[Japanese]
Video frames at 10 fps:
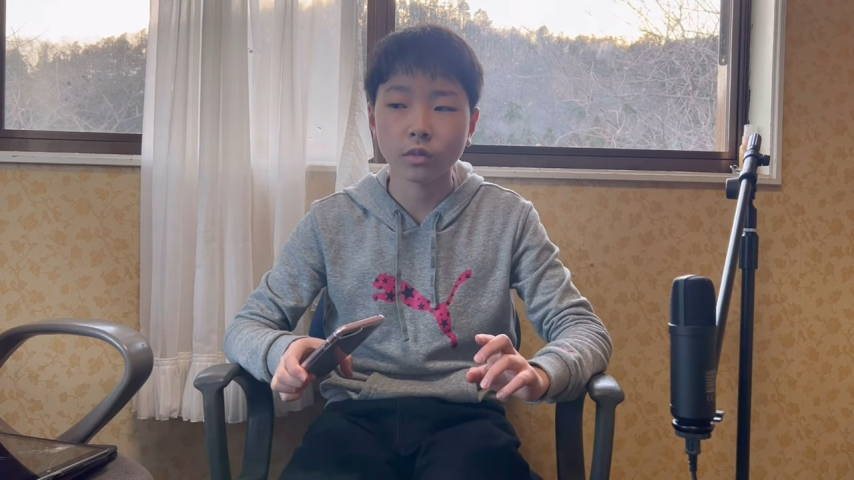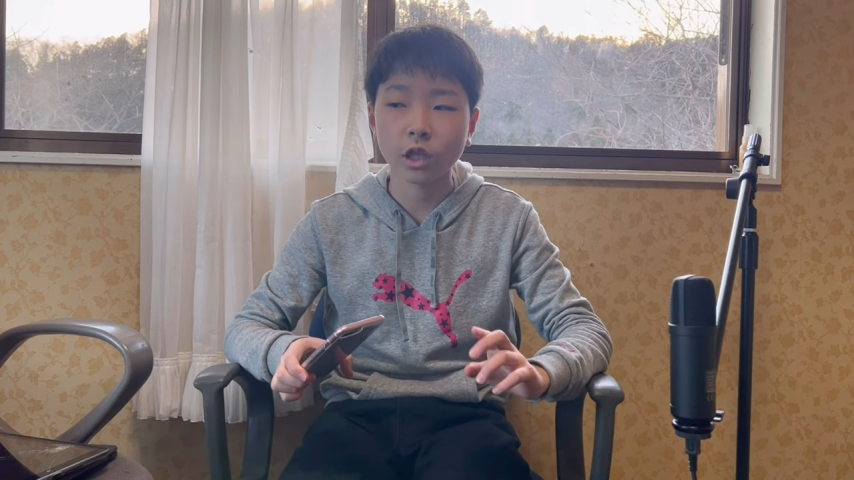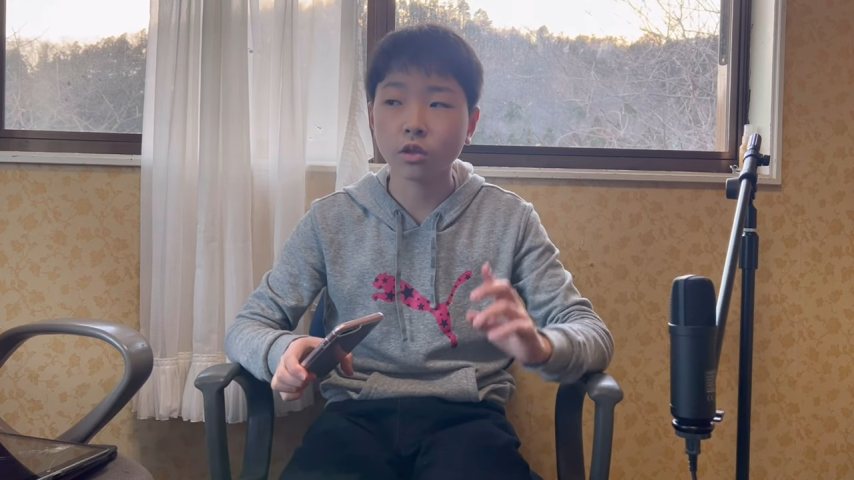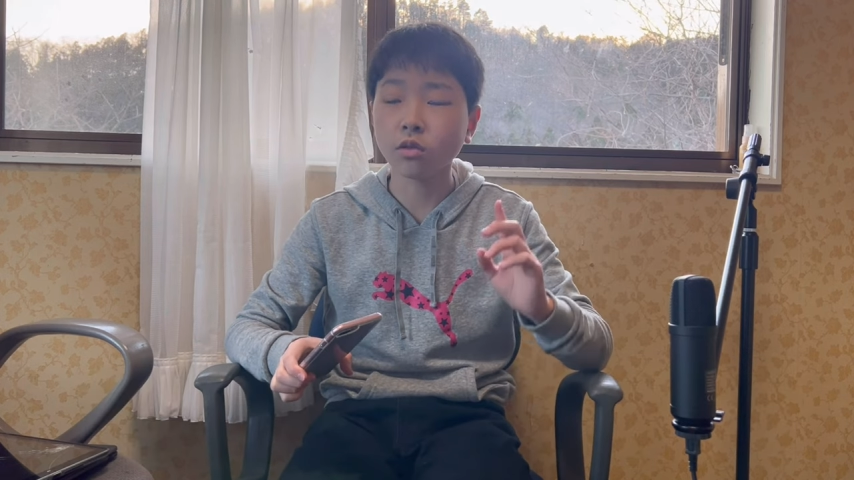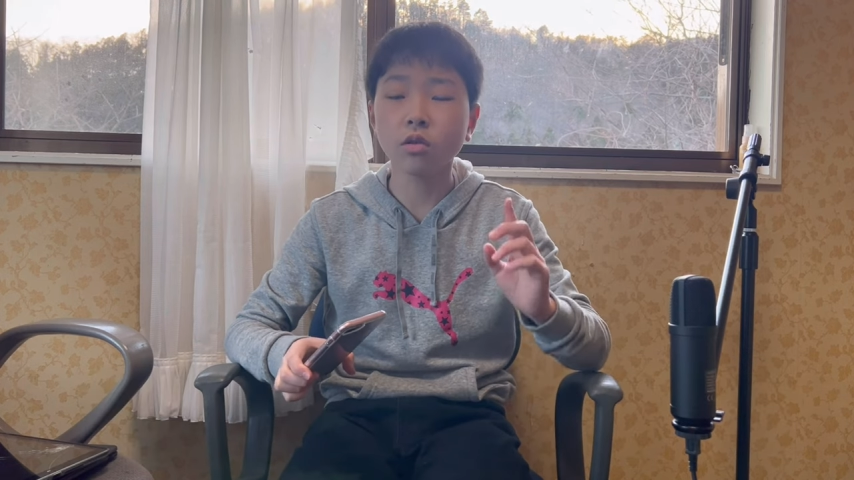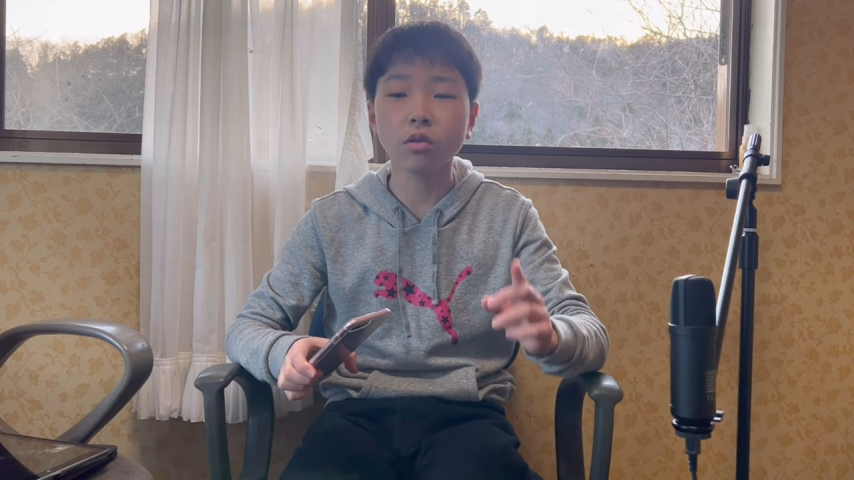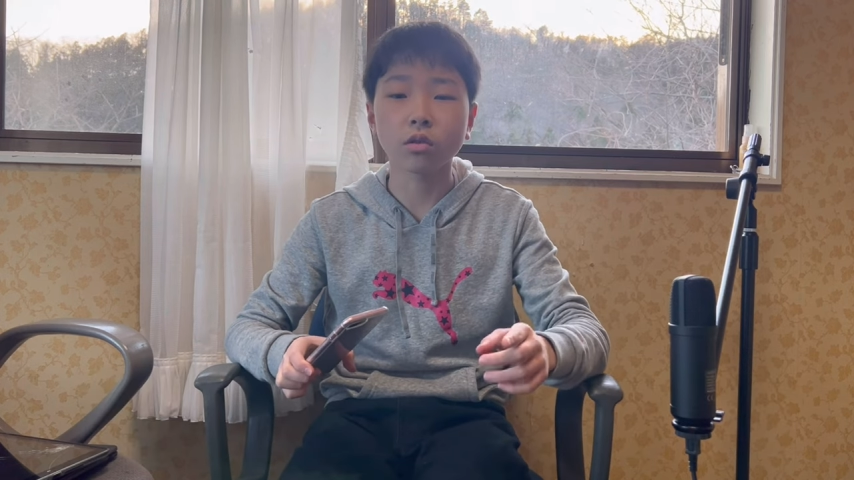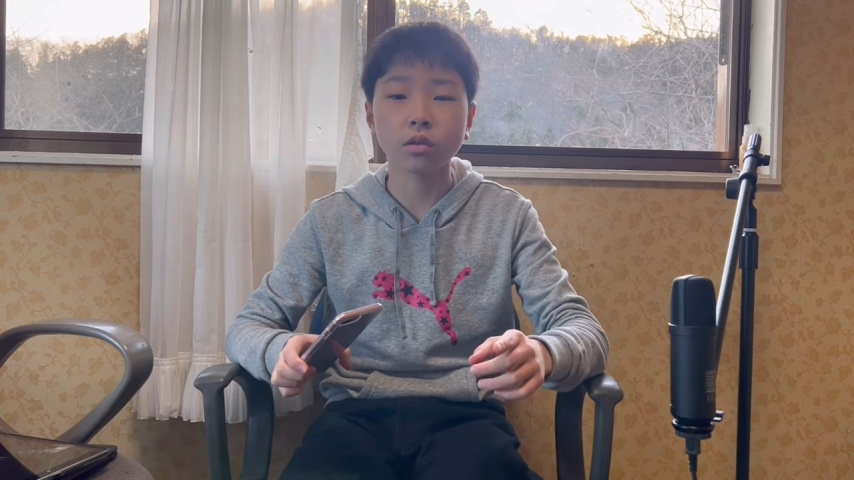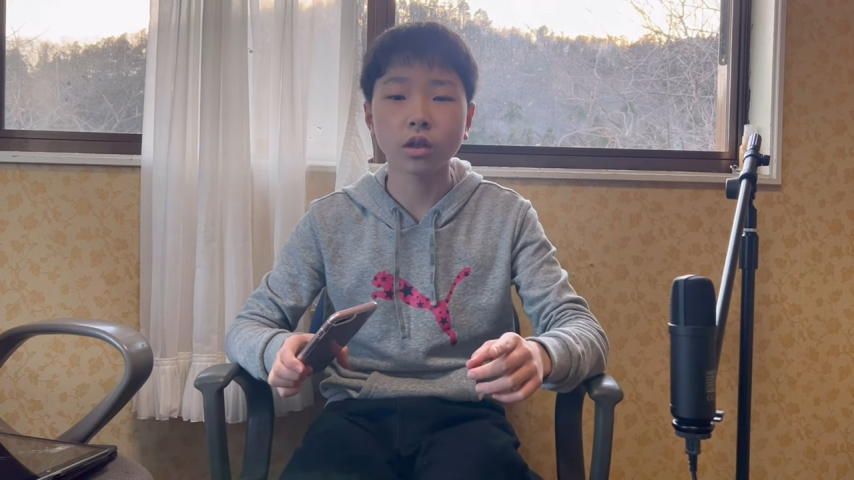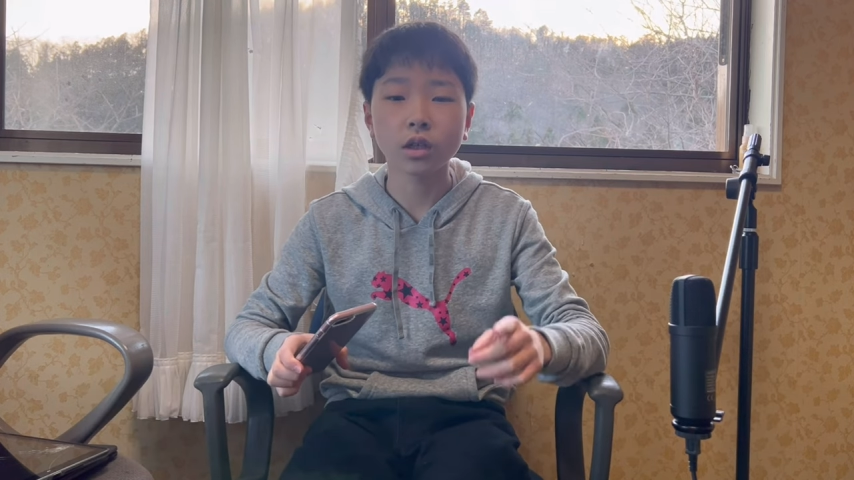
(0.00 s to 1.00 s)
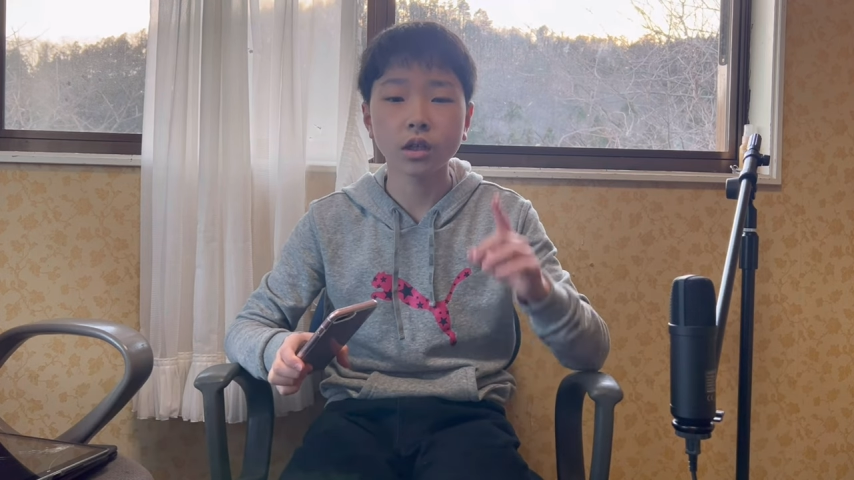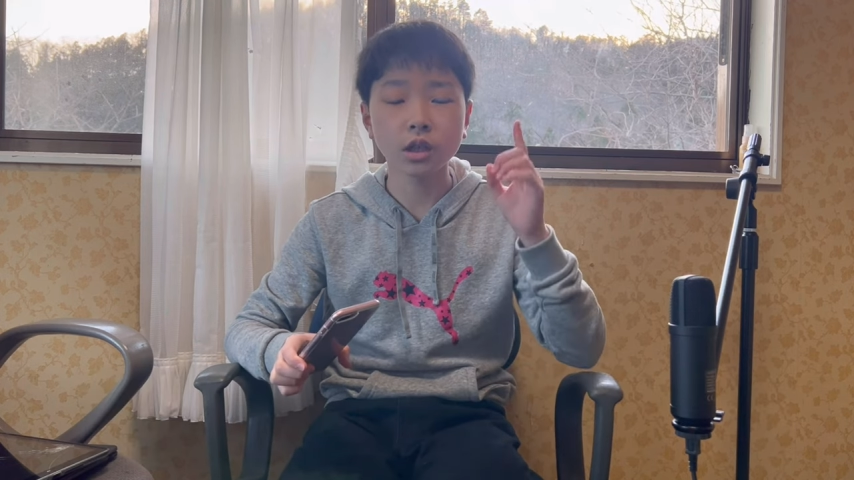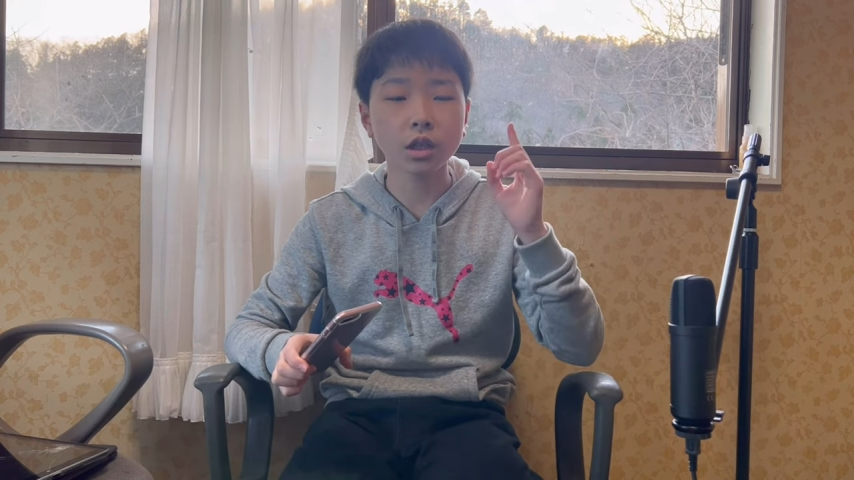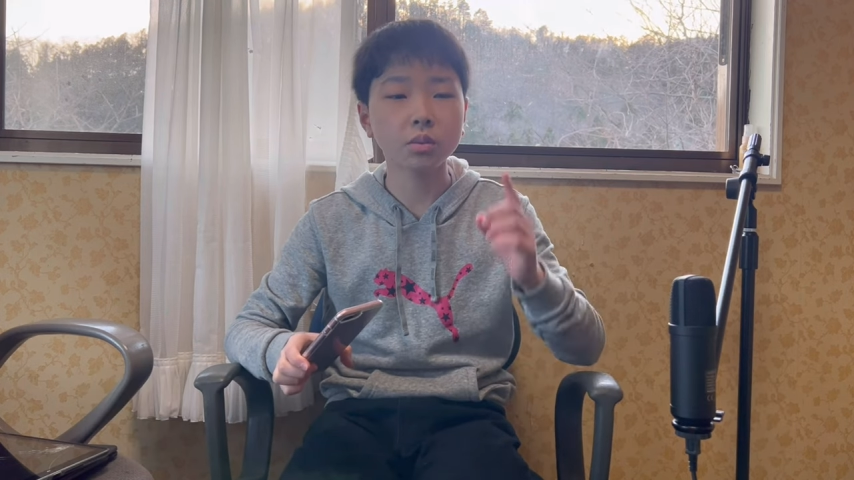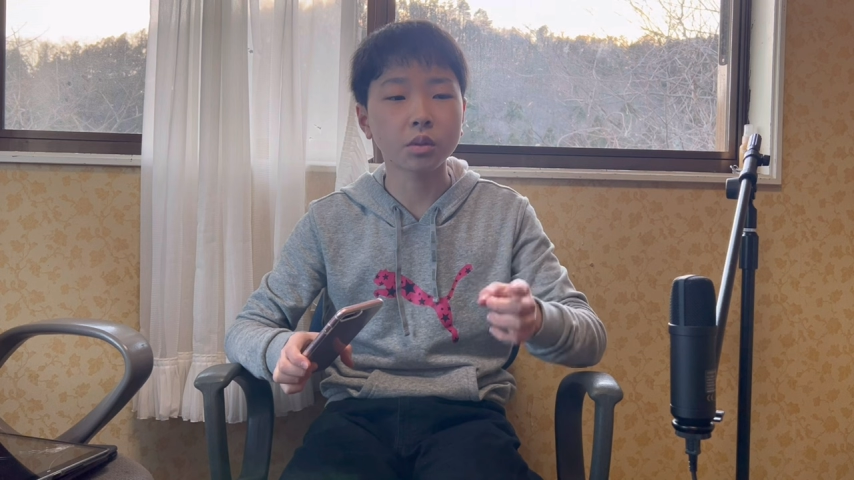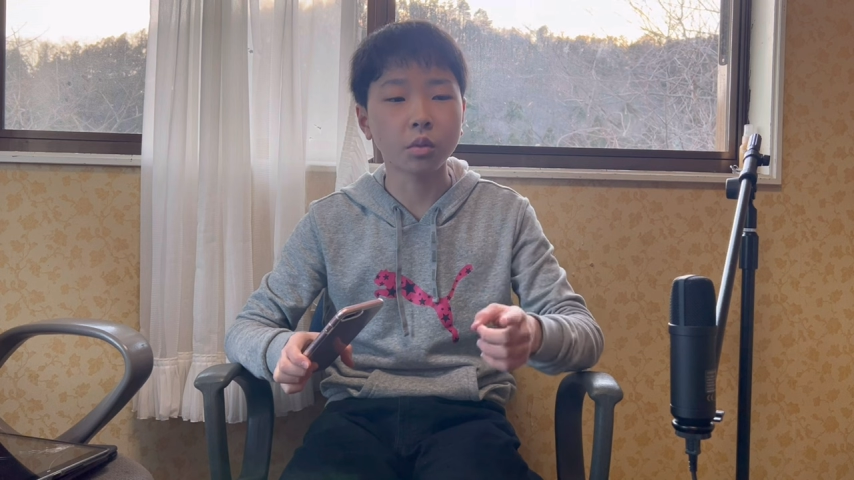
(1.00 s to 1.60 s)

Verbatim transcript: でその編集アプリ